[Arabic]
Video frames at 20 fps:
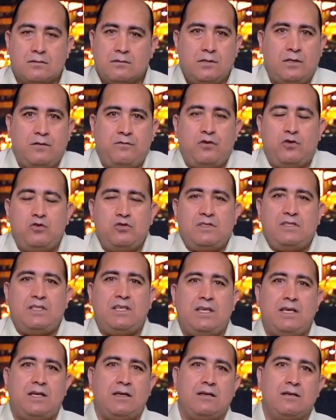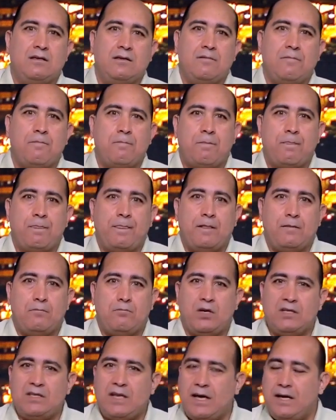الفلوس دي ايه
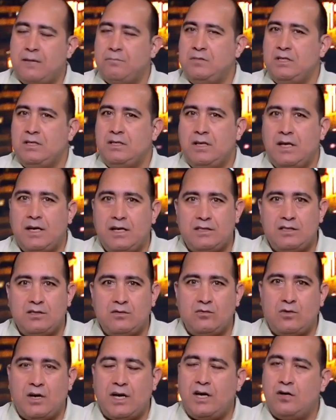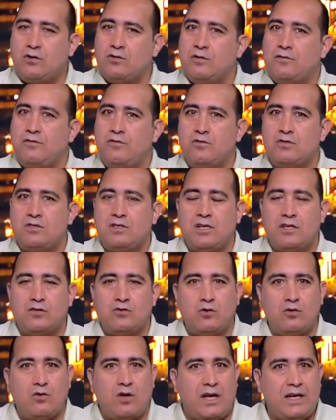ما ده ابن النادي وهياخد الفلوس اللي
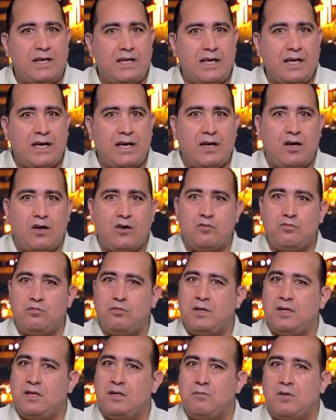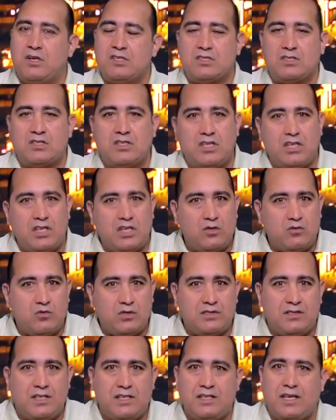هتقول له عليها وبالمصري
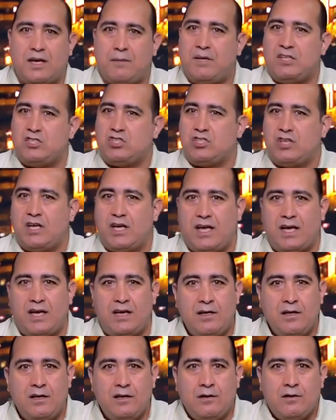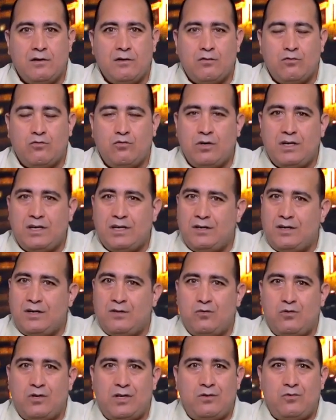والدنيا ماشيه
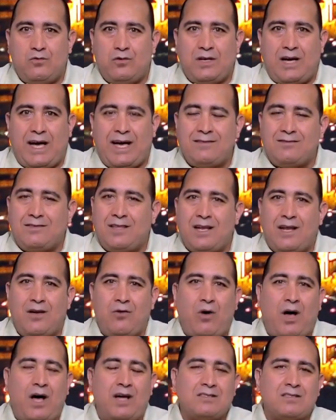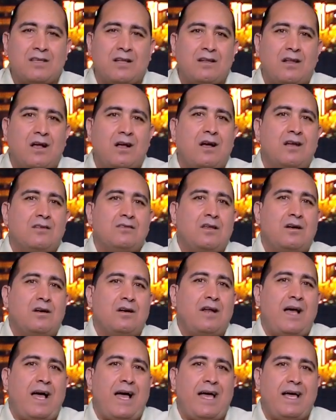وحتى لو حصل لا قدر
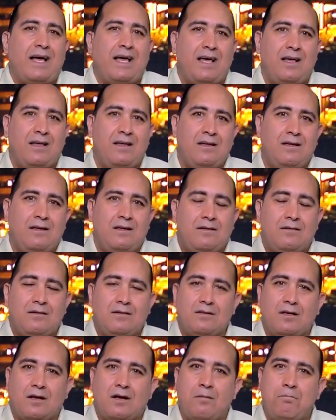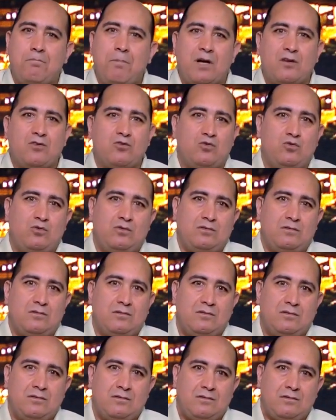الله حاجه تكبرته
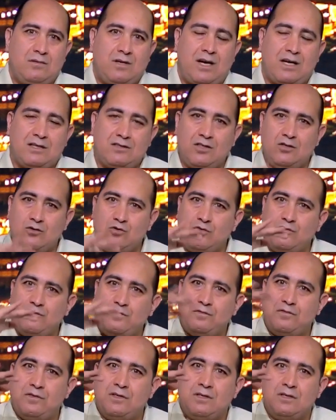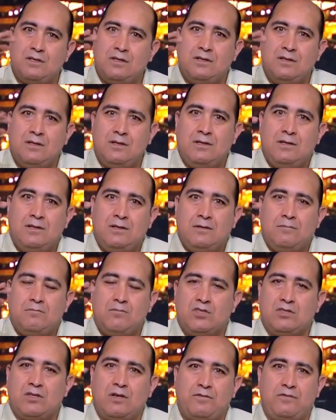حطيته في
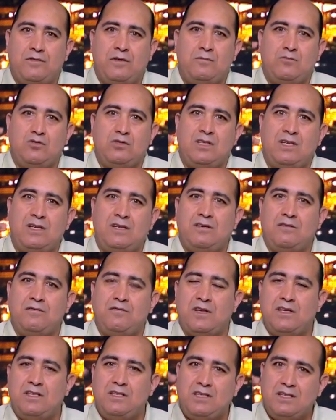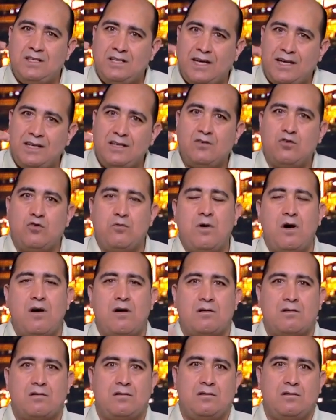مصاف المديرين الفنيين يعني الكبار